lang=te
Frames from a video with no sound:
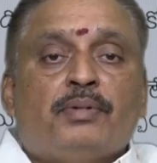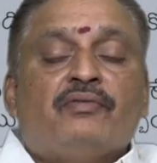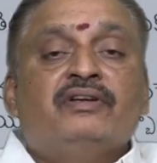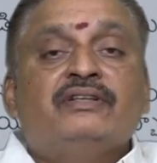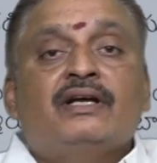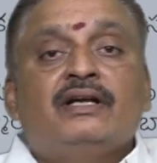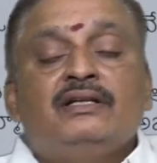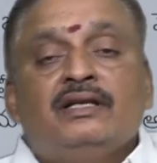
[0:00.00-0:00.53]

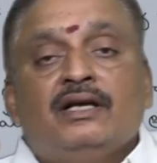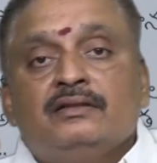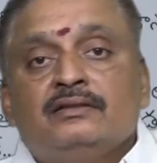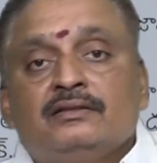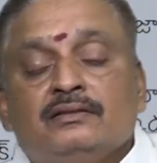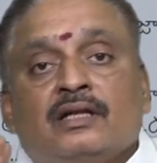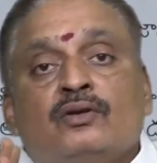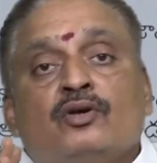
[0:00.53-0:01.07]
పవన్ కళ్యాణ్
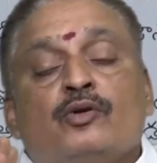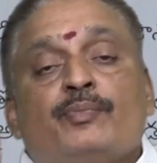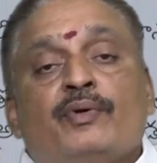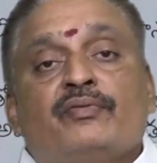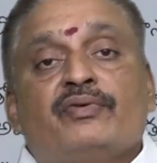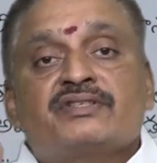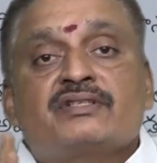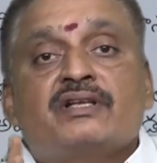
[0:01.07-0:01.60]
తను ఒక
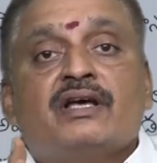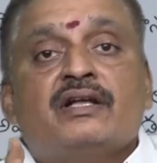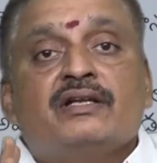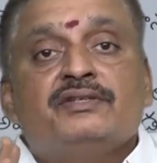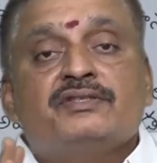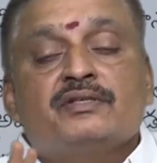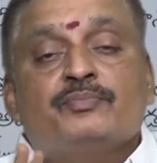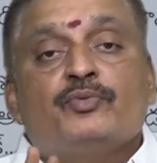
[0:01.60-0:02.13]
పవర్ స్టార్
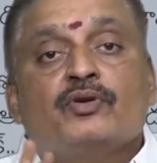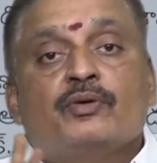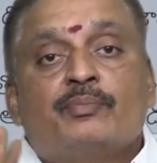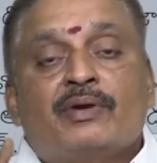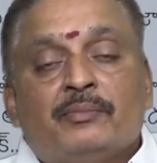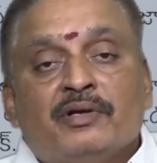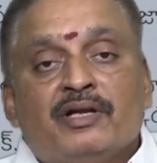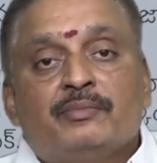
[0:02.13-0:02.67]
అని చెప్పి ఒక
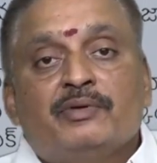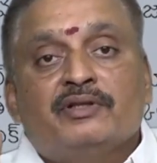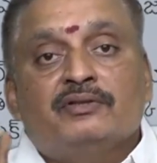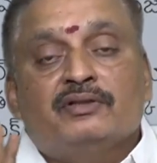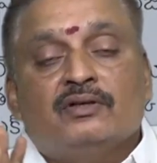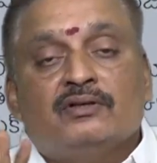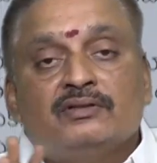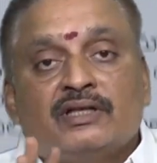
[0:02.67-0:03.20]
భ్రమలా
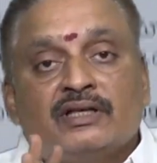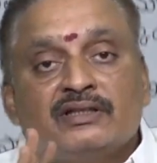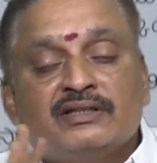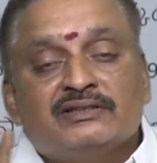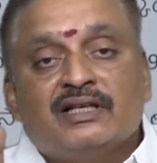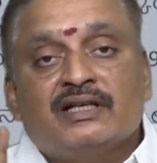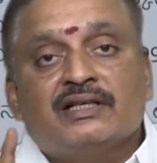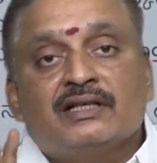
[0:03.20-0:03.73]
బతుకుతూ ఉంటాడు
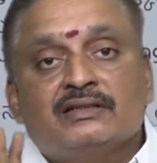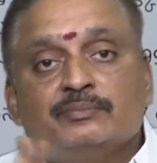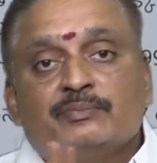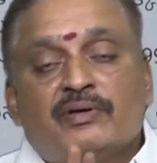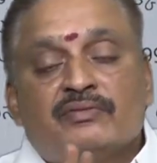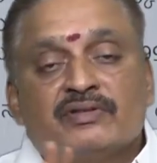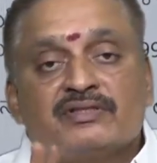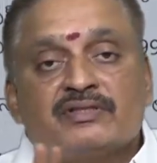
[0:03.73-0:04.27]
నిజానికి అతను
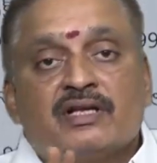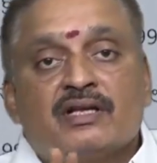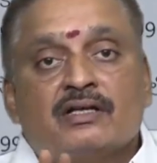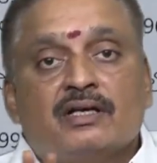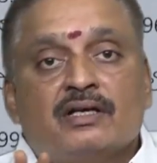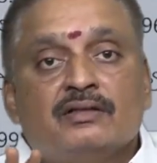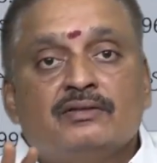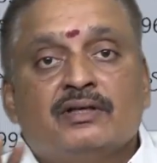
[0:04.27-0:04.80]
పవర్ స్టార్
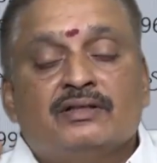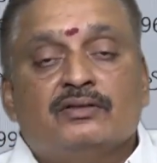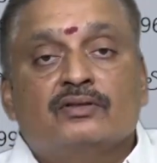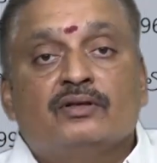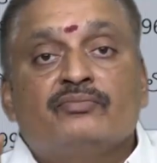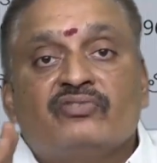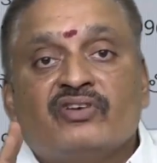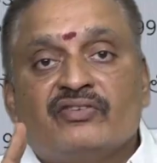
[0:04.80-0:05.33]
కాదు
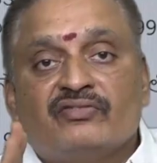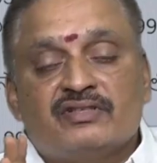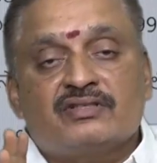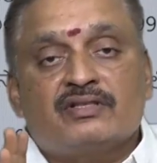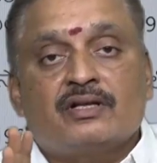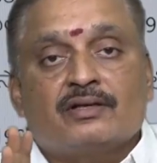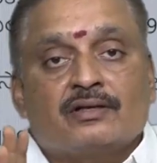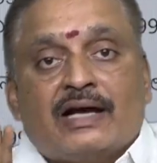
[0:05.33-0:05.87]
అదొక ఫ్లవర్
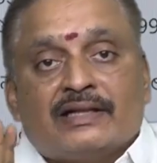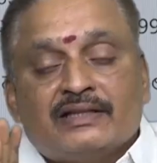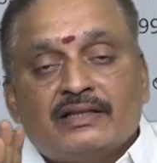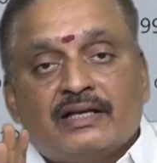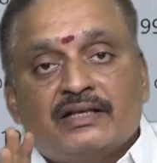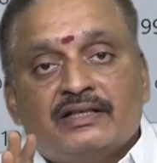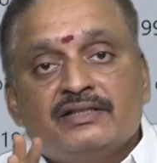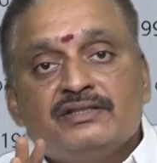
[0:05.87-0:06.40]
స్టార్ అతను
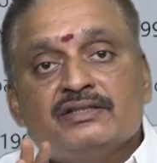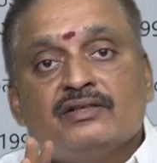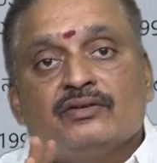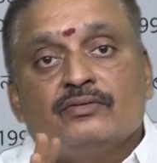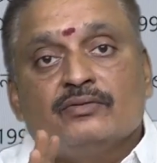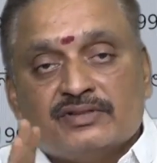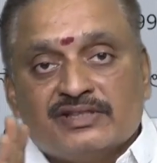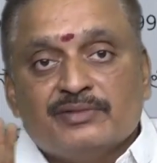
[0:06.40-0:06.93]
నటించిన
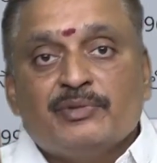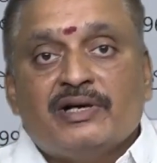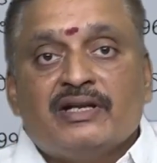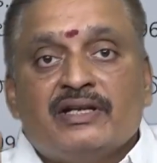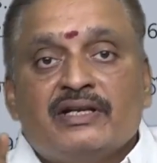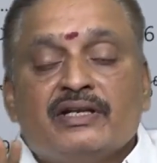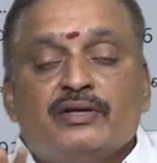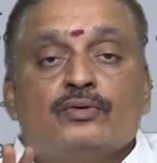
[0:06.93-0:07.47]

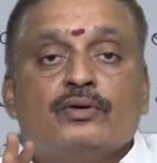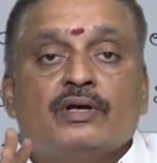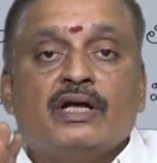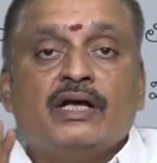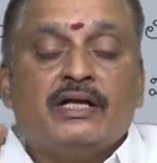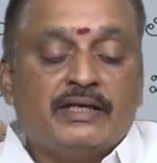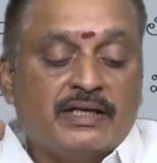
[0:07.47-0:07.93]
సినిమాలన్నీ కూడా